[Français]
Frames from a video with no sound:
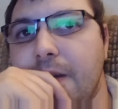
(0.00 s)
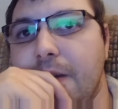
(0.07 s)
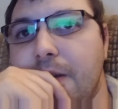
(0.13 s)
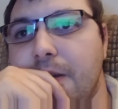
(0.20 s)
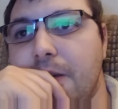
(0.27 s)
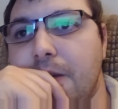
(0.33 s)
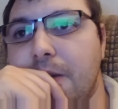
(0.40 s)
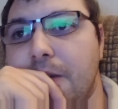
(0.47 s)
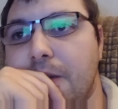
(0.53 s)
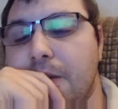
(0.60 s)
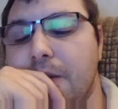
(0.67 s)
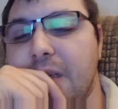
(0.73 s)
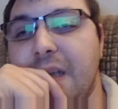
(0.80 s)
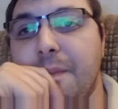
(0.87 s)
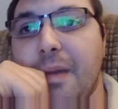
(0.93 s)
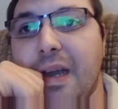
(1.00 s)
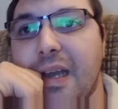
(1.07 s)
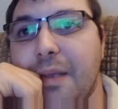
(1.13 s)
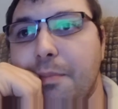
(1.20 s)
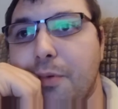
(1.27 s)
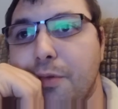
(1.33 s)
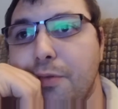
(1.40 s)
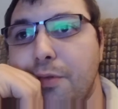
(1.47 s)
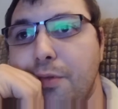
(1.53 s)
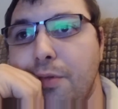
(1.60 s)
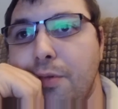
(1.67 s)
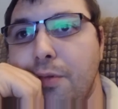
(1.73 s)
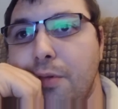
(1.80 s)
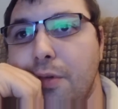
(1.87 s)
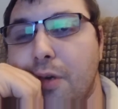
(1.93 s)
Il m'a
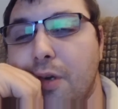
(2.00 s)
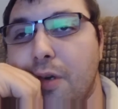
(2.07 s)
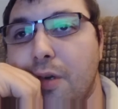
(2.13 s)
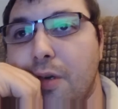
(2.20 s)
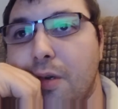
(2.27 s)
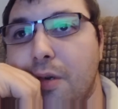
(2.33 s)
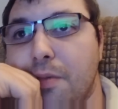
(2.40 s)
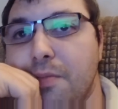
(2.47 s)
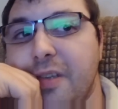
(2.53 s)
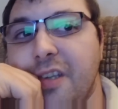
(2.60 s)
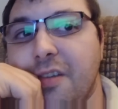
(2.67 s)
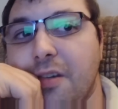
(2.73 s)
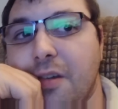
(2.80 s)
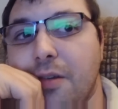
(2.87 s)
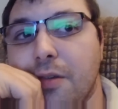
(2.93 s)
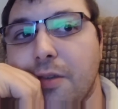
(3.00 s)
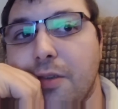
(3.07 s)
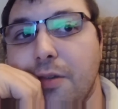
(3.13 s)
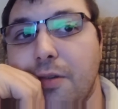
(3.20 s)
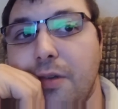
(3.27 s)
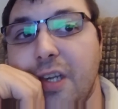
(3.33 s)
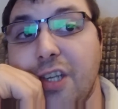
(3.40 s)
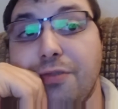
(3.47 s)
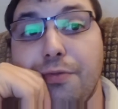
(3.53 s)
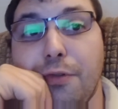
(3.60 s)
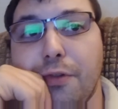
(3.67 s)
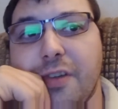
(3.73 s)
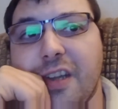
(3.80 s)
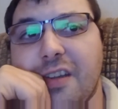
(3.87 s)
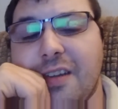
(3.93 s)
répondu en disant que les
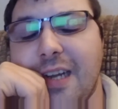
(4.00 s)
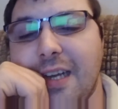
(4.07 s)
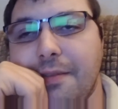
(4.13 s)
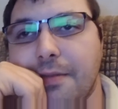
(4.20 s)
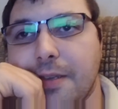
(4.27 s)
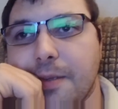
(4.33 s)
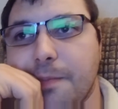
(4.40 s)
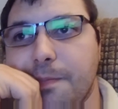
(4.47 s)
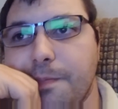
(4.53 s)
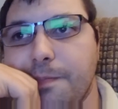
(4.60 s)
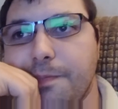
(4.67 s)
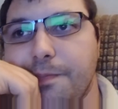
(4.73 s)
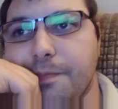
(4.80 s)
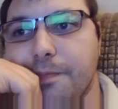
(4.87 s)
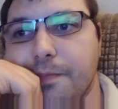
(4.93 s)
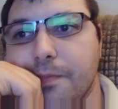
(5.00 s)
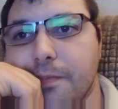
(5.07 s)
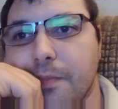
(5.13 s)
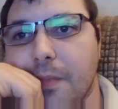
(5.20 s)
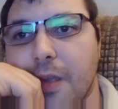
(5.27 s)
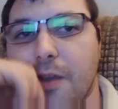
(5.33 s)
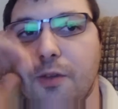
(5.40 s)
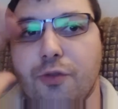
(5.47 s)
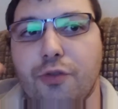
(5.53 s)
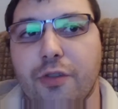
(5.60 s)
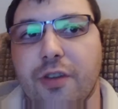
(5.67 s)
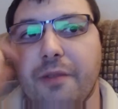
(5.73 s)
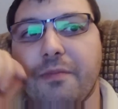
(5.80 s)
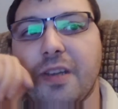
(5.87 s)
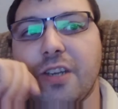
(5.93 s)
cheveux, ça se lave.
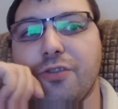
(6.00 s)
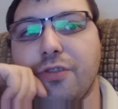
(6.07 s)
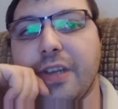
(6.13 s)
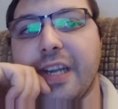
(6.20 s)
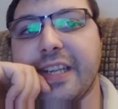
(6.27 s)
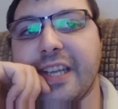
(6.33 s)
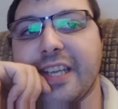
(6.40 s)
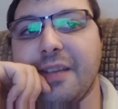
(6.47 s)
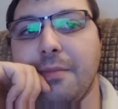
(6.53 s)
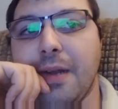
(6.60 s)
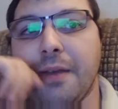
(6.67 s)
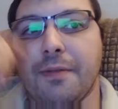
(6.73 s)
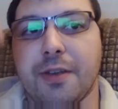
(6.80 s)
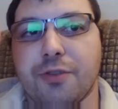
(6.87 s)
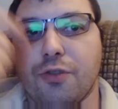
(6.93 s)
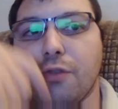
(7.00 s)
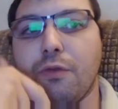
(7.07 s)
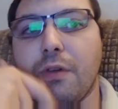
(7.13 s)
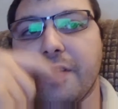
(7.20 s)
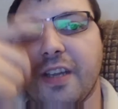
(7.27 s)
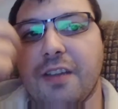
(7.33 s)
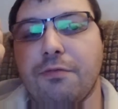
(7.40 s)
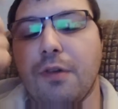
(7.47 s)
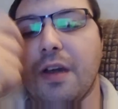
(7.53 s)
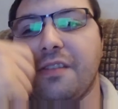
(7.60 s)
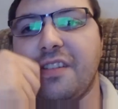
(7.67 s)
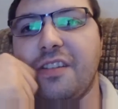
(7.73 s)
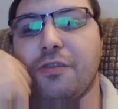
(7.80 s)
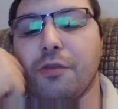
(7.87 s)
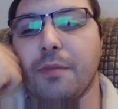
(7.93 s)
Juste comme ça, je suis quelqu'un qui me lave, hein, je crois que ça se voit
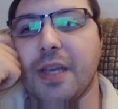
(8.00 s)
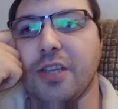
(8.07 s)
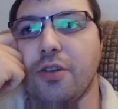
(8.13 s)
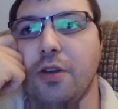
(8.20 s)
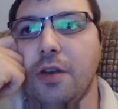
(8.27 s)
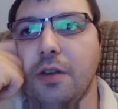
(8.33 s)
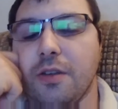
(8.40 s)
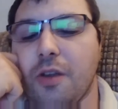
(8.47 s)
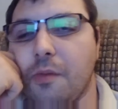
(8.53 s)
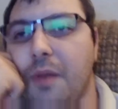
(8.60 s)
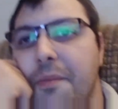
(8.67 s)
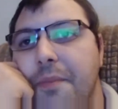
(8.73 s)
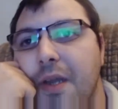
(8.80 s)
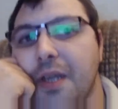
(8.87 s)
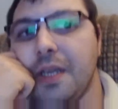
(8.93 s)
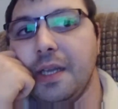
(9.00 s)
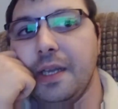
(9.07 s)
assez sur ma gueule quand même.